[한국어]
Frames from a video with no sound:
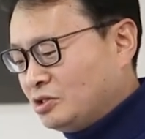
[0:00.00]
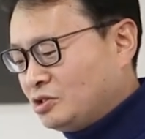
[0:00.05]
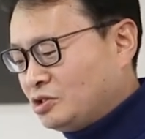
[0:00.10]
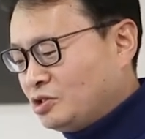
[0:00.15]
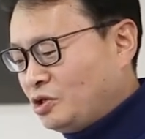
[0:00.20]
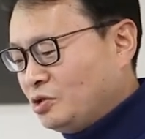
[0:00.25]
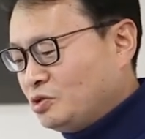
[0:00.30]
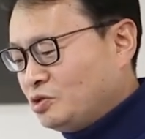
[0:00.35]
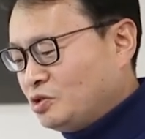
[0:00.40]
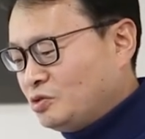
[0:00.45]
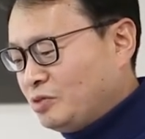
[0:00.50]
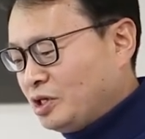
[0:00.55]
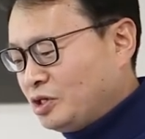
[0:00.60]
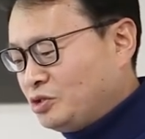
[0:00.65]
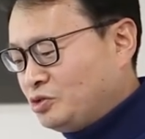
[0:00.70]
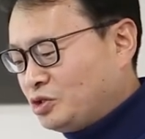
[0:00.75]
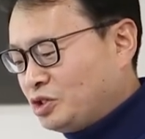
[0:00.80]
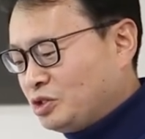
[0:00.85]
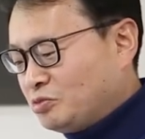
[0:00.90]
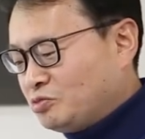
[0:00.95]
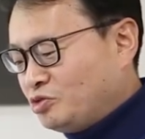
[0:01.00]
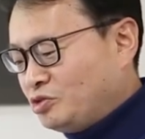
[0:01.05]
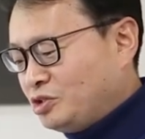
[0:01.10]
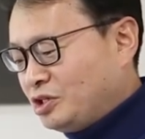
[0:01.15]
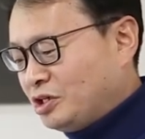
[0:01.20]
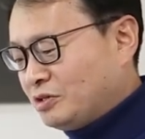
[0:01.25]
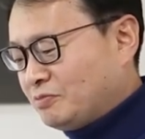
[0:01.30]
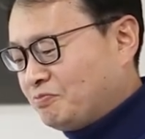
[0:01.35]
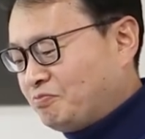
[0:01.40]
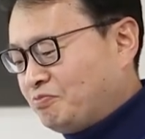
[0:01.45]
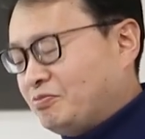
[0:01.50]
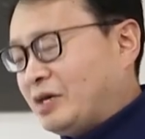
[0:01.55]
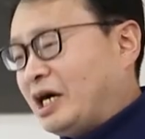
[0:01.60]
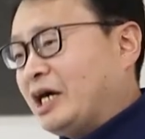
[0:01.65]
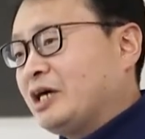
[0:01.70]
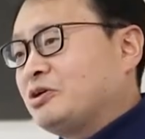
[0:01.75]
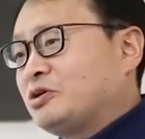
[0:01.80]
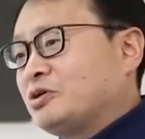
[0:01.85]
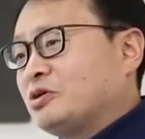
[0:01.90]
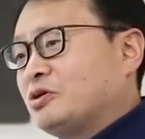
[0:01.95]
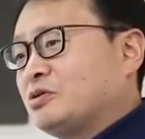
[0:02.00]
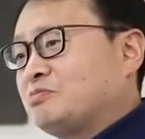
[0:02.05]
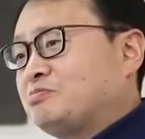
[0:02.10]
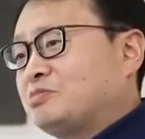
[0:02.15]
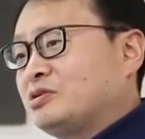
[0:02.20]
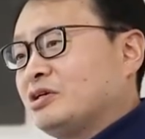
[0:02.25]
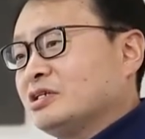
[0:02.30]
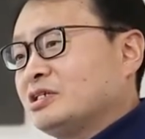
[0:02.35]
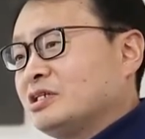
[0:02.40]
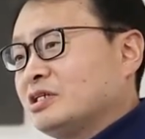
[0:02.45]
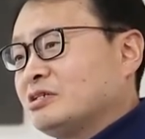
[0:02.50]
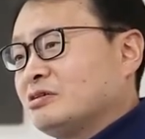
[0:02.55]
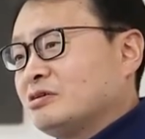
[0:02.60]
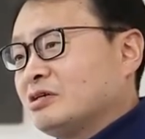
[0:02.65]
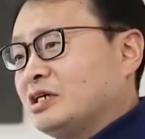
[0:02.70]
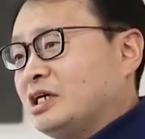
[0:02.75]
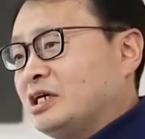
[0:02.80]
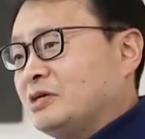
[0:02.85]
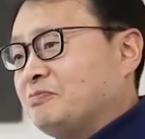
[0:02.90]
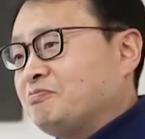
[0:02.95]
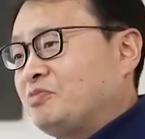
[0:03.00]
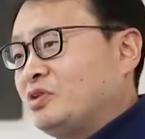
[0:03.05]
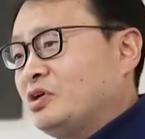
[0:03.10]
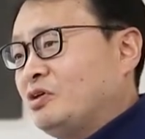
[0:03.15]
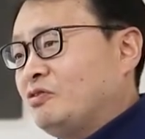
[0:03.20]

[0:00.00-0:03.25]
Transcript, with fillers: 1969년 마이크로 프로세서가